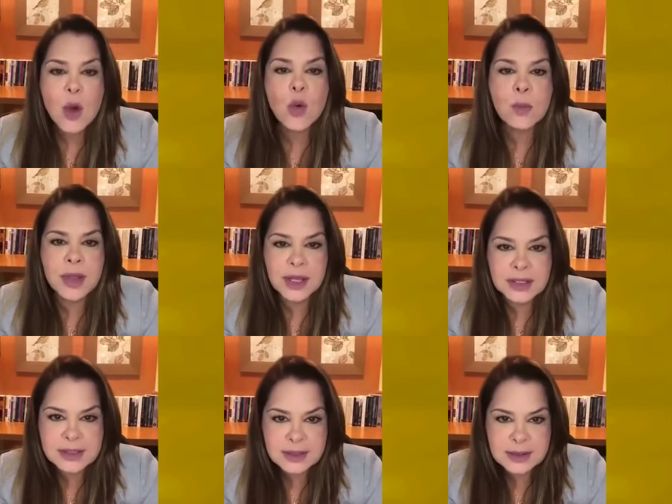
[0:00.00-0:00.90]
o
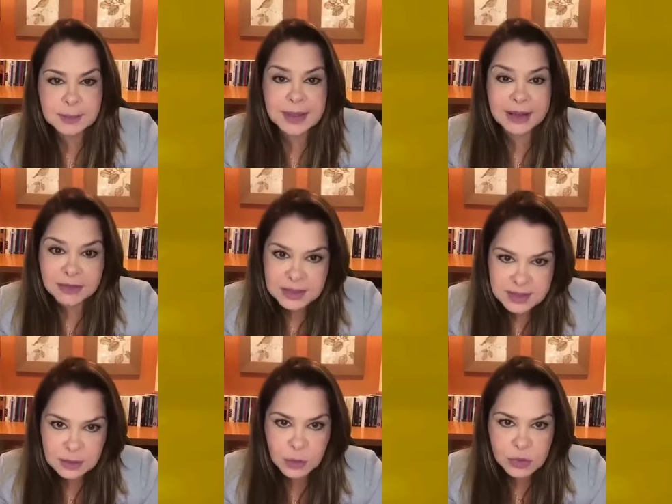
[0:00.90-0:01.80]
mês de
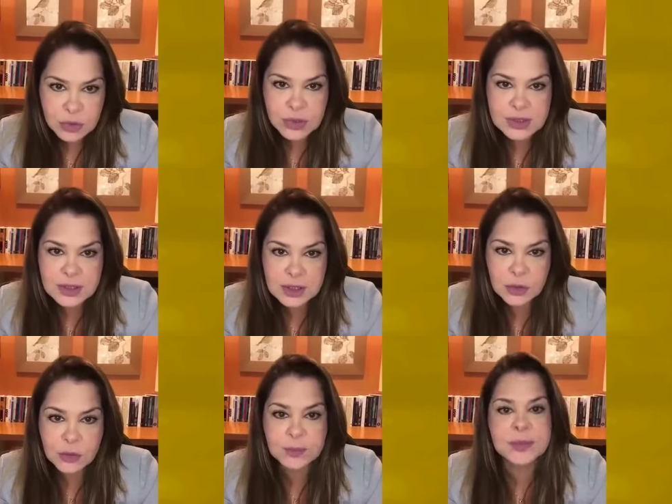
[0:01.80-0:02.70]
prevenção ao
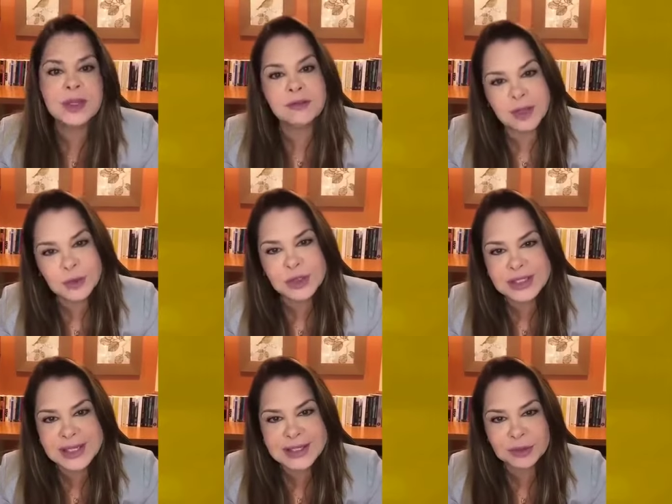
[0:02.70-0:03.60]
suicídio e
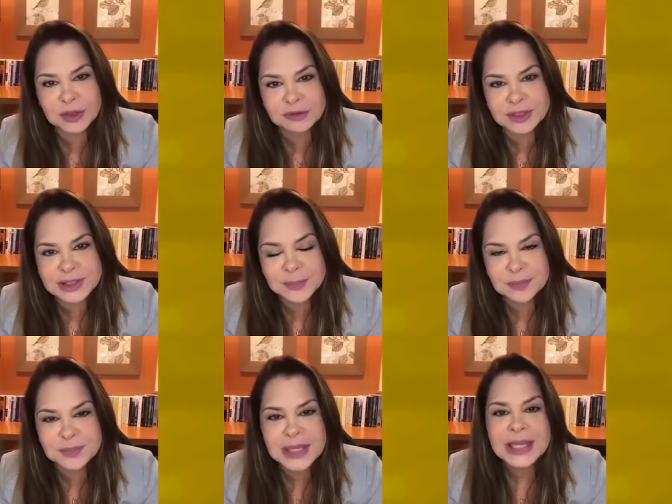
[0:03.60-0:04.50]
valorização da vida.
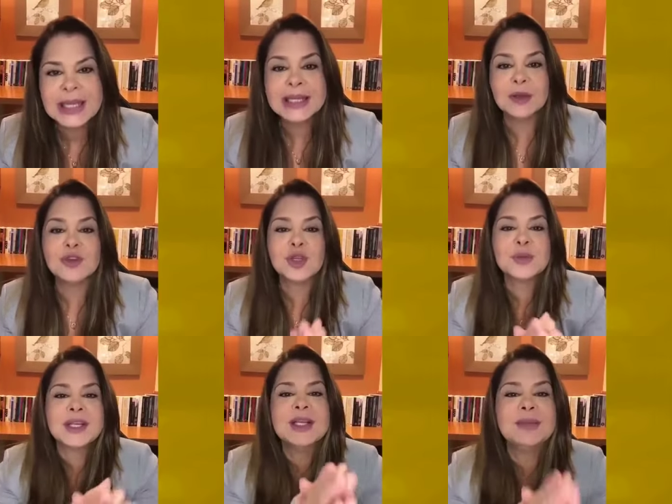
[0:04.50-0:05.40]
Então,
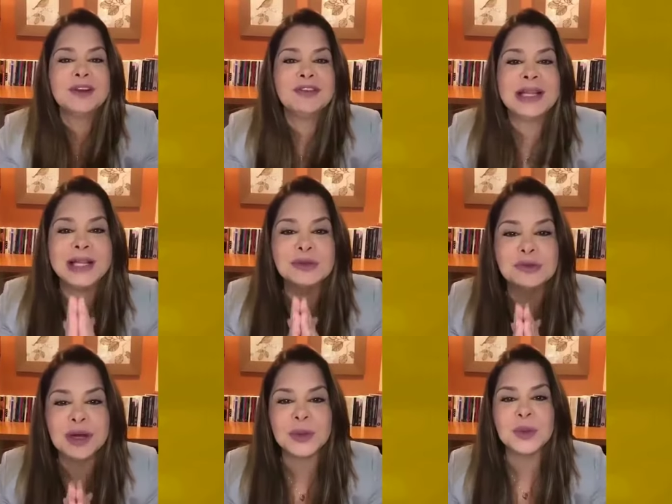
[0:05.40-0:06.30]
estamos aqui para falar do
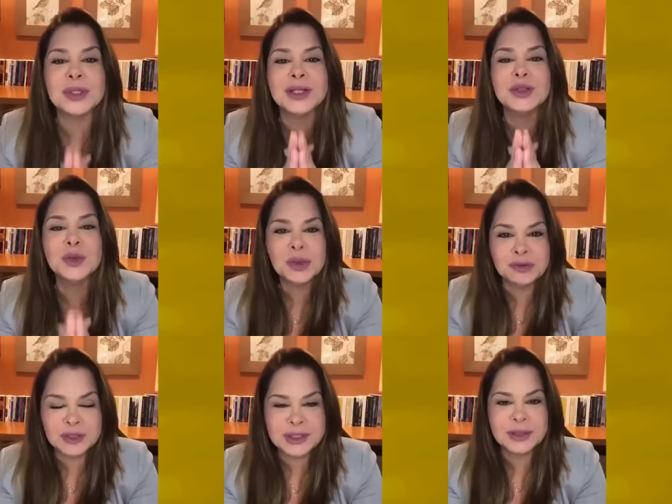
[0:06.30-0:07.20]
valor da tua
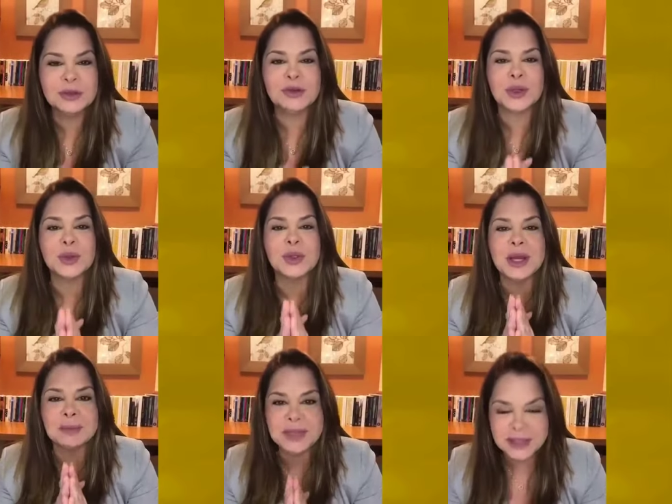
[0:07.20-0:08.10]
vida, do valor
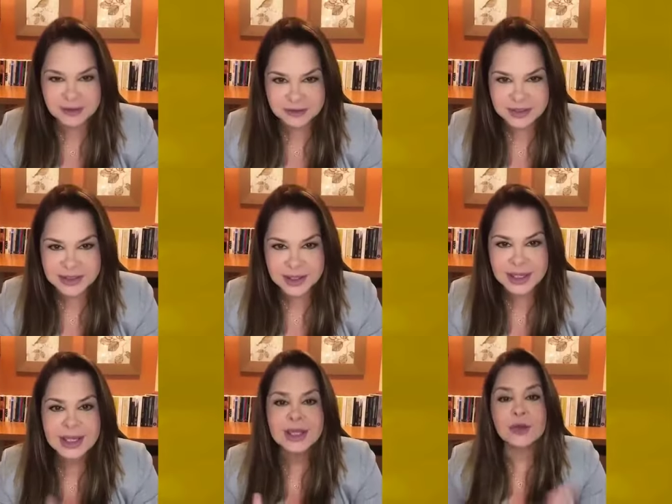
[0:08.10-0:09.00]
da minha vida,
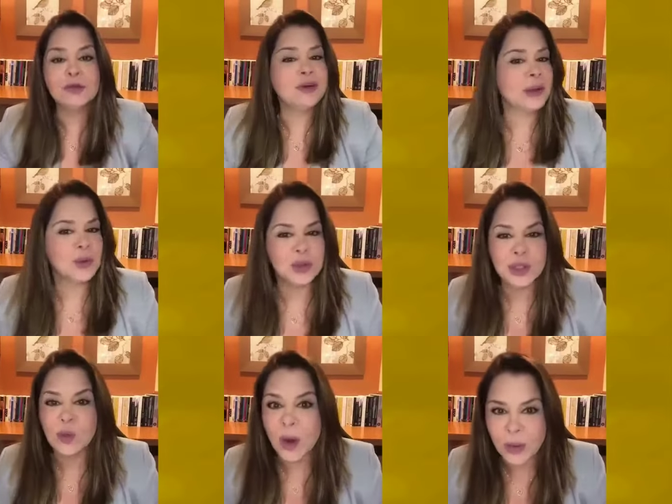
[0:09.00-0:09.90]
do valor
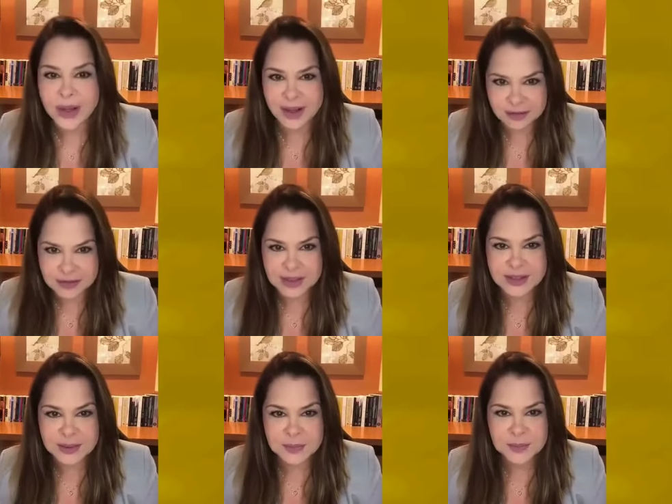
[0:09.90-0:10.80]
de qualquer
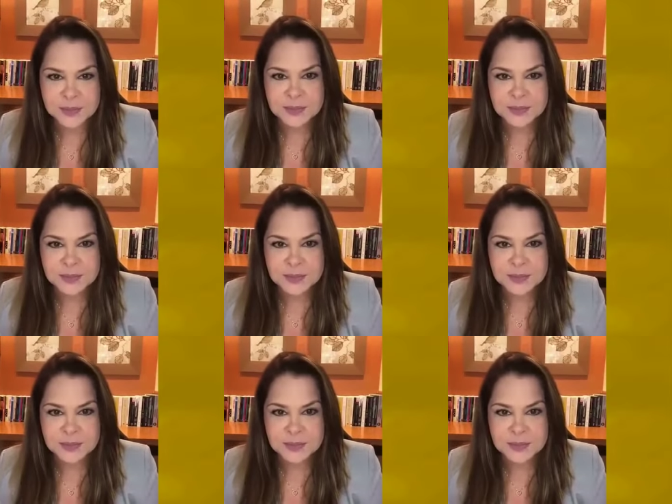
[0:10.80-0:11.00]
vida.